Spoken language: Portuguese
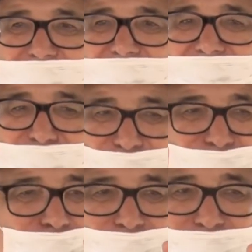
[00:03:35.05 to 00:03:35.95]
eles são
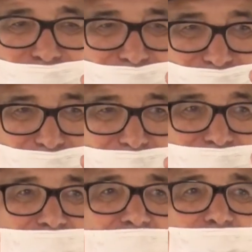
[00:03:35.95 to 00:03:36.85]
o, o, o,
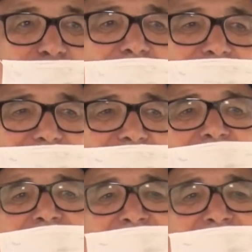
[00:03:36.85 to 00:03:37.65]
patrocinador master.